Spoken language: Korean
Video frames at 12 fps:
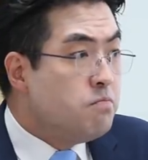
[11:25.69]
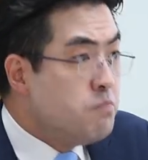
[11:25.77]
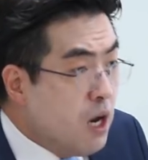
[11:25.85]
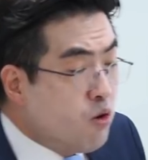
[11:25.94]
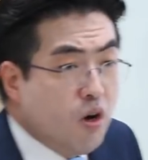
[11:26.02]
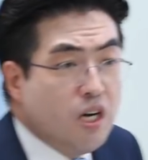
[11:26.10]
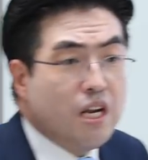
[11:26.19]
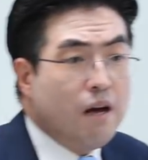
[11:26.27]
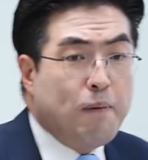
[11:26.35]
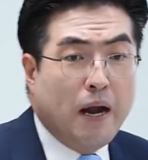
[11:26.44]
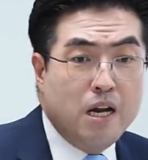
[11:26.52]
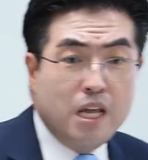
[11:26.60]
몇
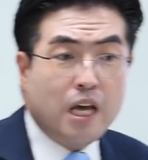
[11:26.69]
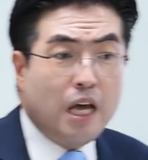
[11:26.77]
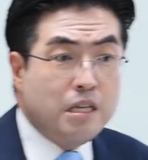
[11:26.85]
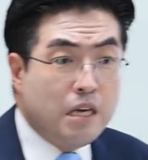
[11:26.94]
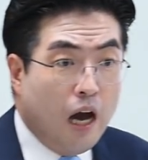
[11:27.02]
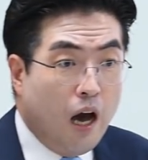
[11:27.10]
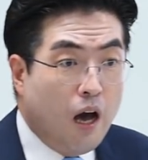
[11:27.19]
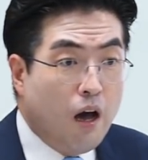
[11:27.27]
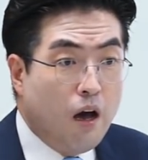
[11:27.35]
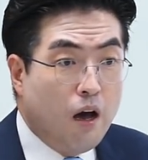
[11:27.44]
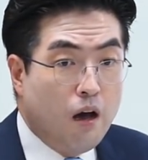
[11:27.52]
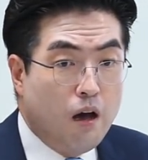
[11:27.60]
권이나
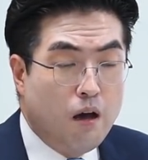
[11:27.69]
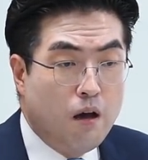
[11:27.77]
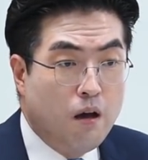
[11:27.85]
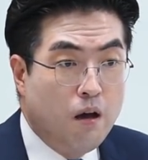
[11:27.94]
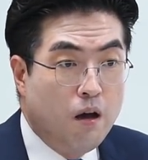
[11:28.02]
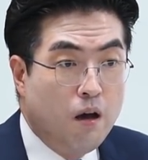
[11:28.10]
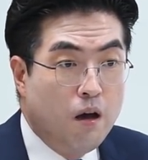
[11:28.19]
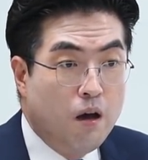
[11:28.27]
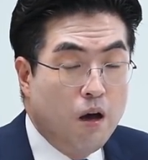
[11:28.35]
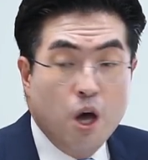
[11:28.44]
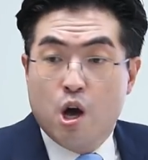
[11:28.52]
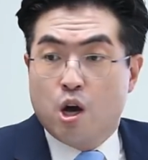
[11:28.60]
팔리겠냐.
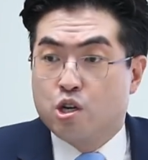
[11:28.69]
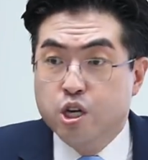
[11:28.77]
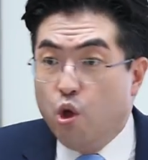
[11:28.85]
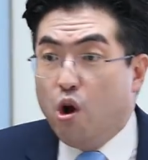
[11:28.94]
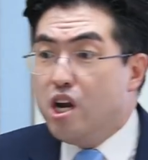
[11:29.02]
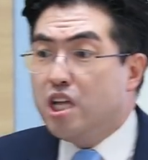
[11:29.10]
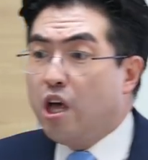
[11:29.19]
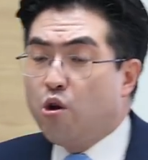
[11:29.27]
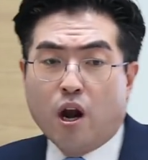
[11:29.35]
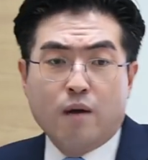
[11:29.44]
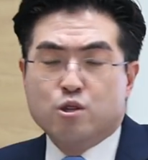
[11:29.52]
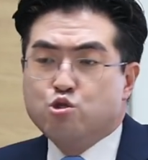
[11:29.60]
그
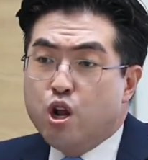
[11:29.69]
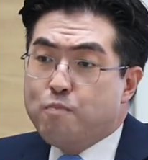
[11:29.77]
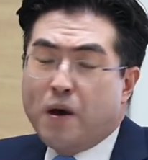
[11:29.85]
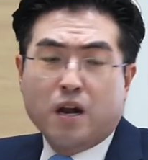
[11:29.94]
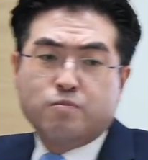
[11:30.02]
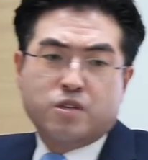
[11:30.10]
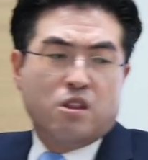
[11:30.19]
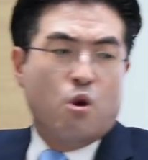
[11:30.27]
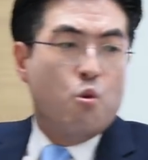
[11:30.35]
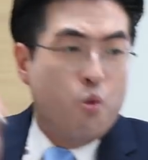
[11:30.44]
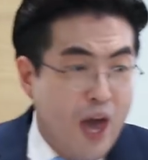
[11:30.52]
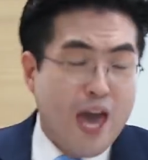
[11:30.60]
논리대로라면 출판업자들
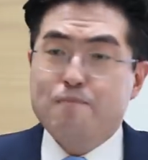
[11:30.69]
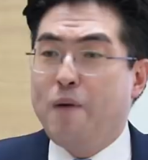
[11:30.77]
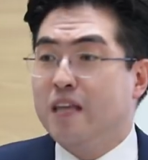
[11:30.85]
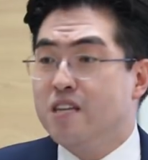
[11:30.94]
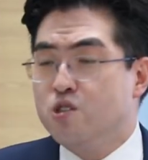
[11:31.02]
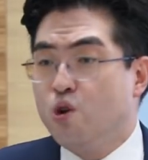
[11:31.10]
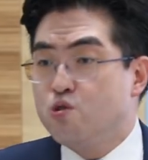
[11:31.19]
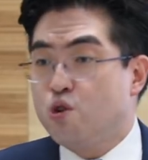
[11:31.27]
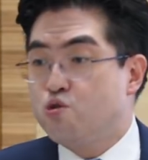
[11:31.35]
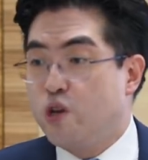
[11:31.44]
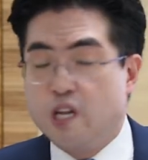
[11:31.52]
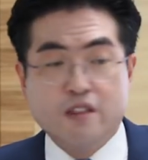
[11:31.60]
왜
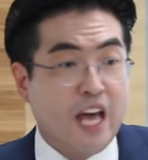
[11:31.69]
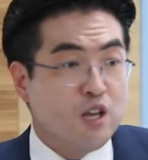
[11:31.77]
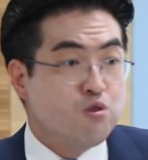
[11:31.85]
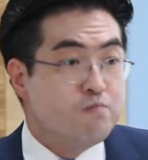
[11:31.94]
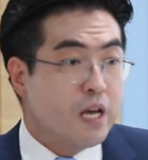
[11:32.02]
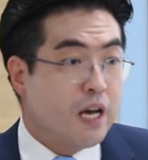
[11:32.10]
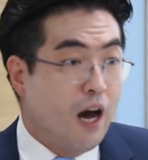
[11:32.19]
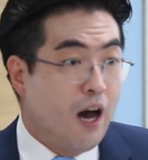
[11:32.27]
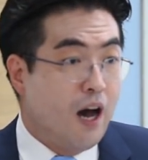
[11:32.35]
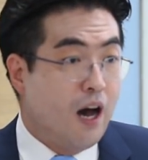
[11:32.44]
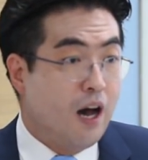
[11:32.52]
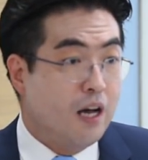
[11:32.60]
반일종족주의는
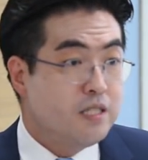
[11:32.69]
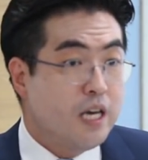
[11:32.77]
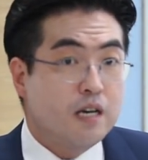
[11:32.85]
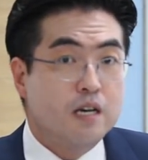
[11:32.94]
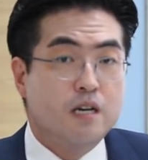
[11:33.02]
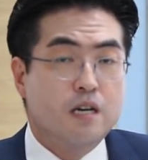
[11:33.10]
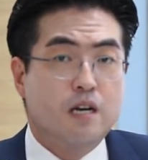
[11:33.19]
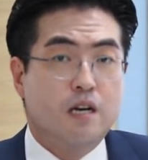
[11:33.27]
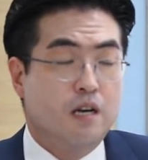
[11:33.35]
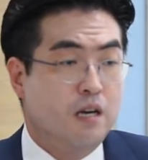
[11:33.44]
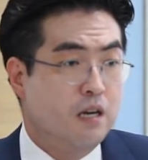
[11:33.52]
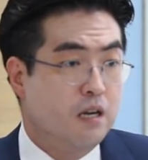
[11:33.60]
내줍니까?
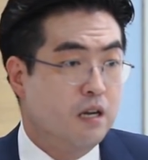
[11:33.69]
책을.